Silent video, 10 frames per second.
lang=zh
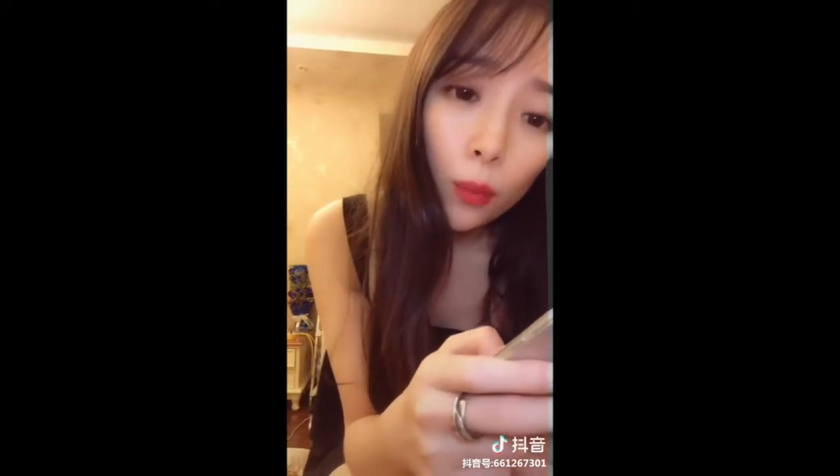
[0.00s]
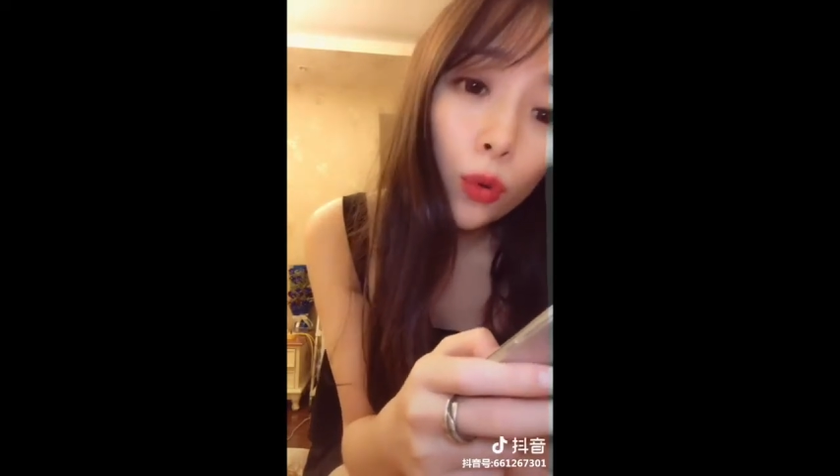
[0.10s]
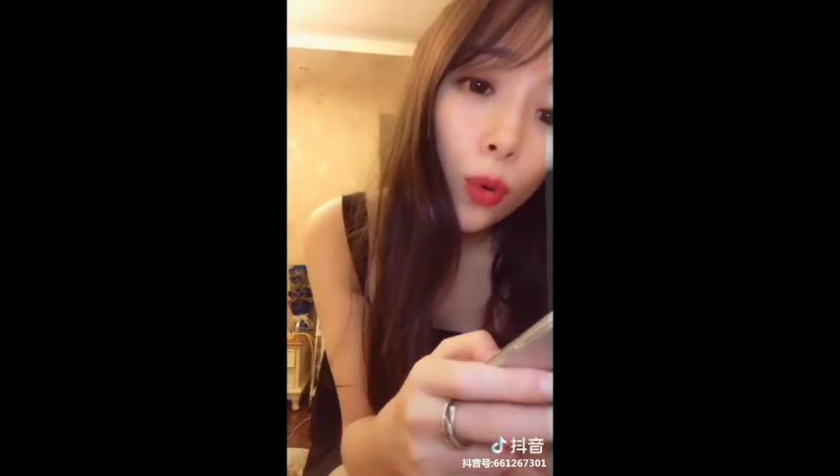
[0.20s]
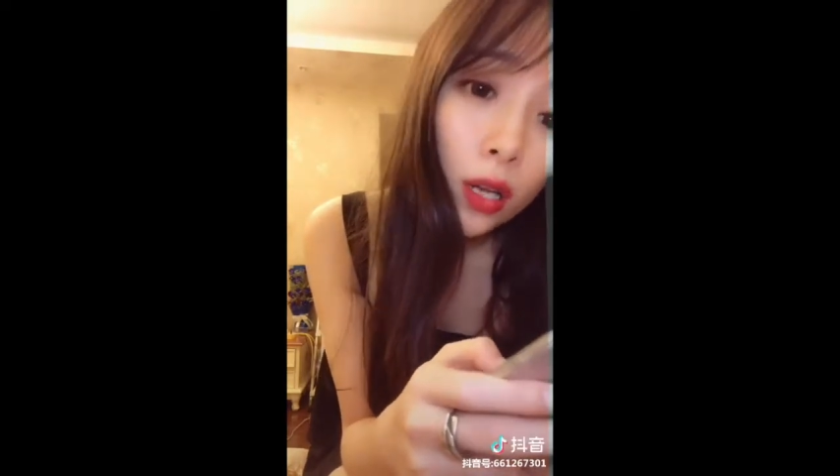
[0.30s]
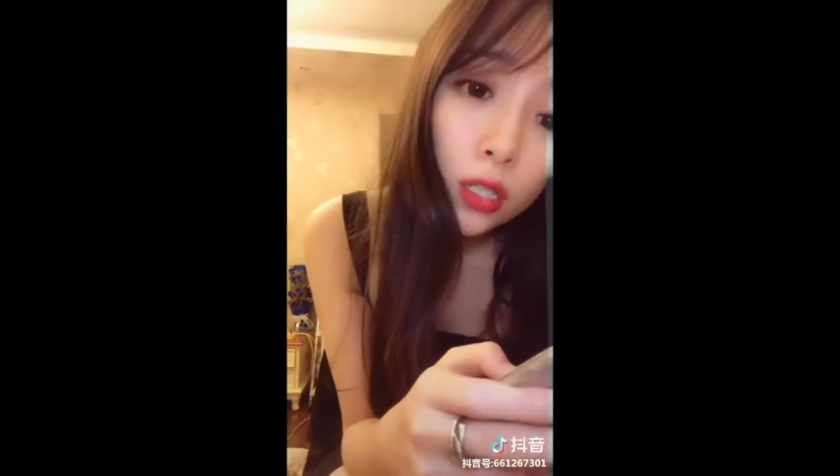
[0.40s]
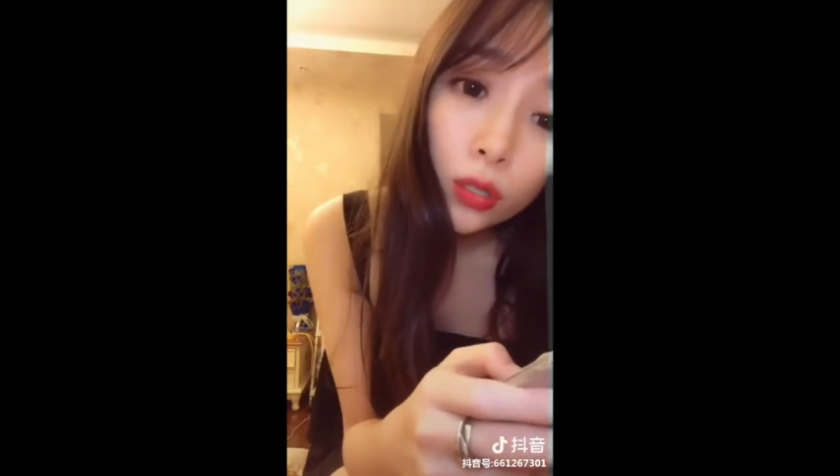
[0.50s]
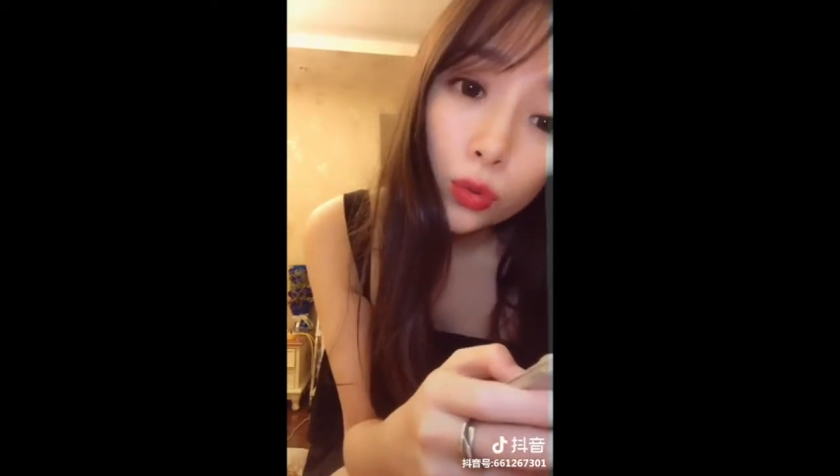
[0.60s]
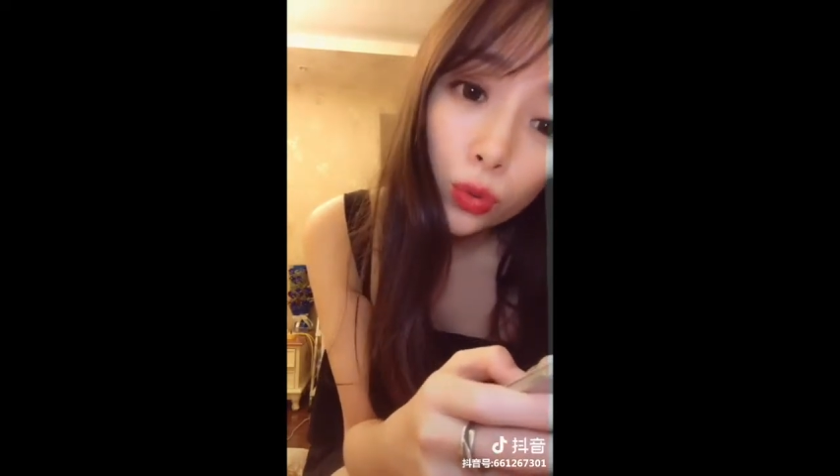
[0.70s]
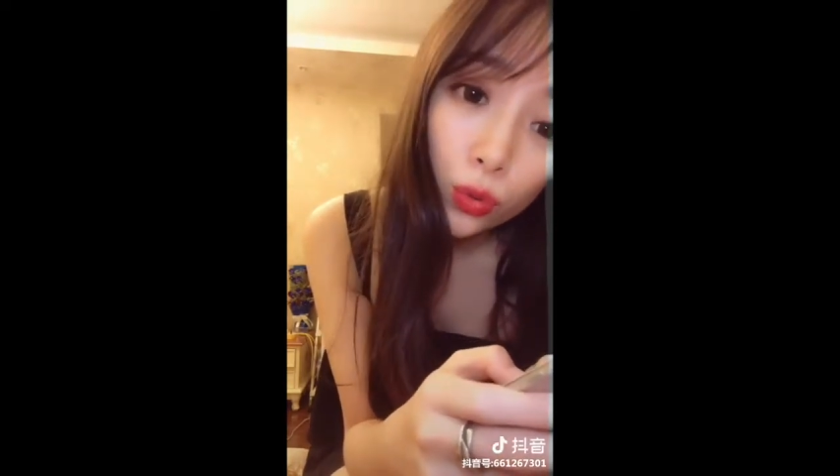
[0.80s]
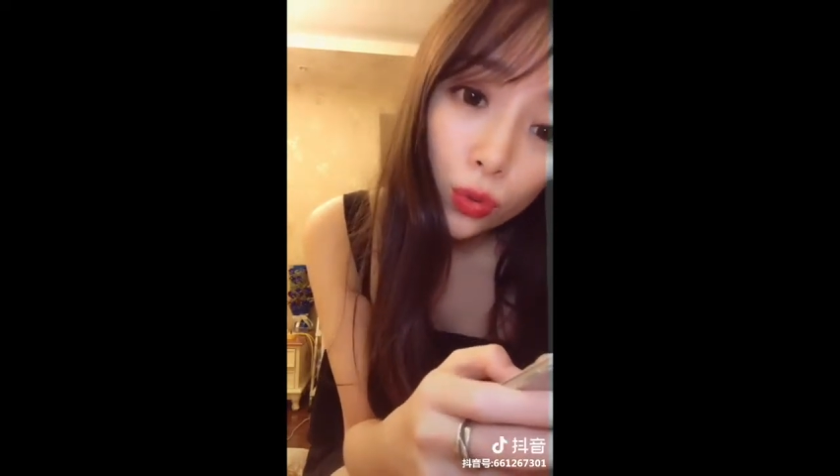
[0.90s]
不管你
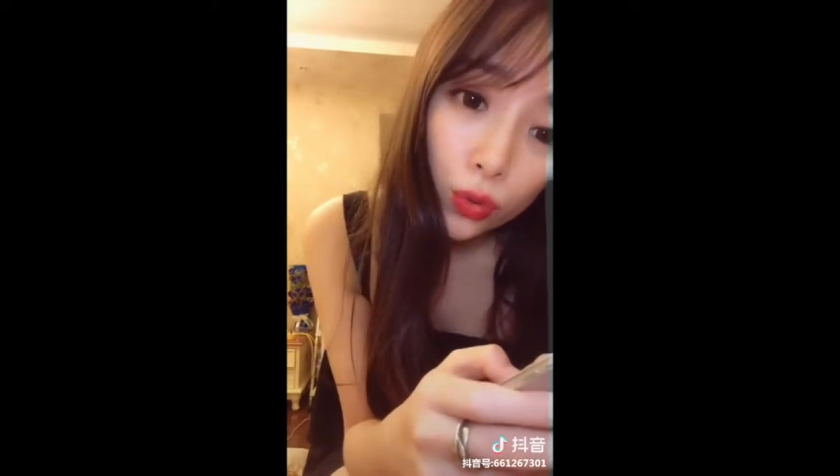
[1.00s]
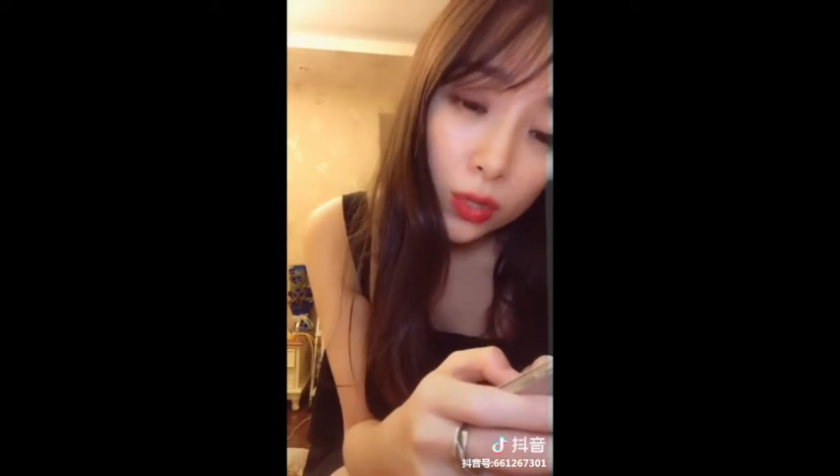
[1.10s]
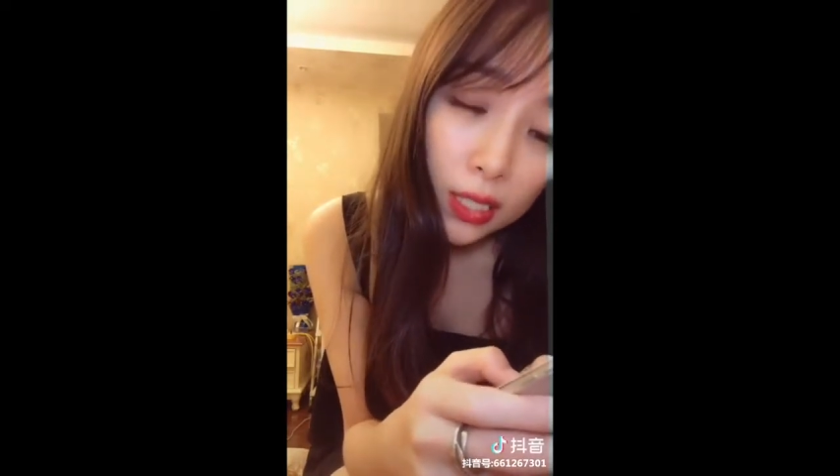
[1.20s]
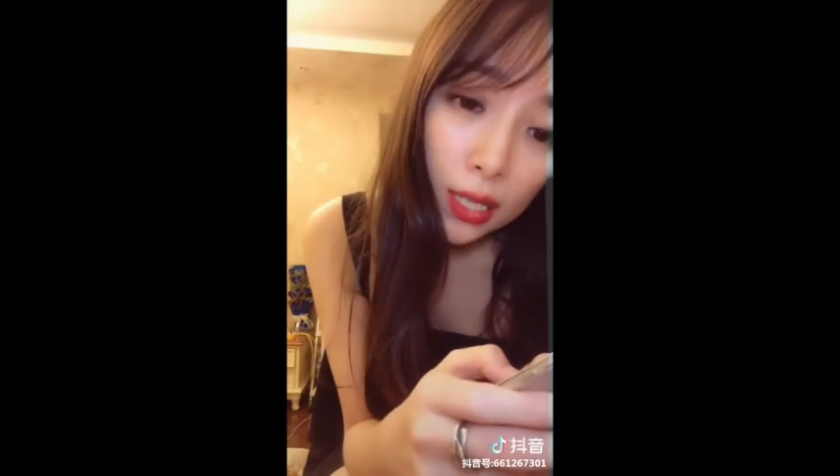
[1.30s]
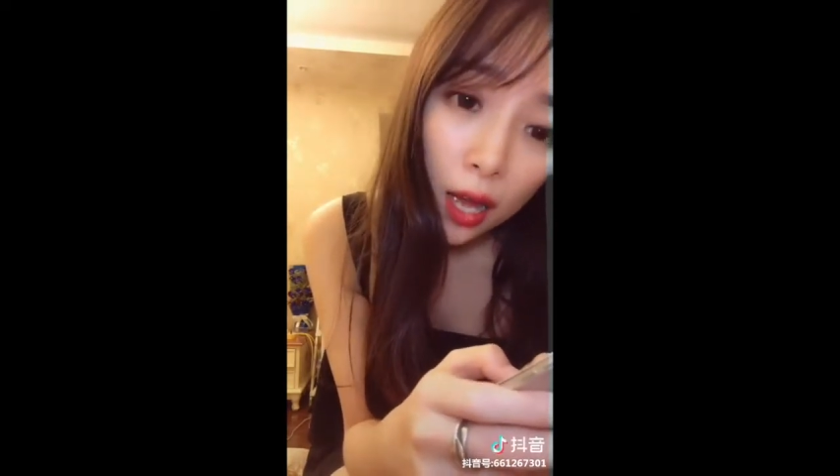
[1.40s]
跟迪奥、GUCCI、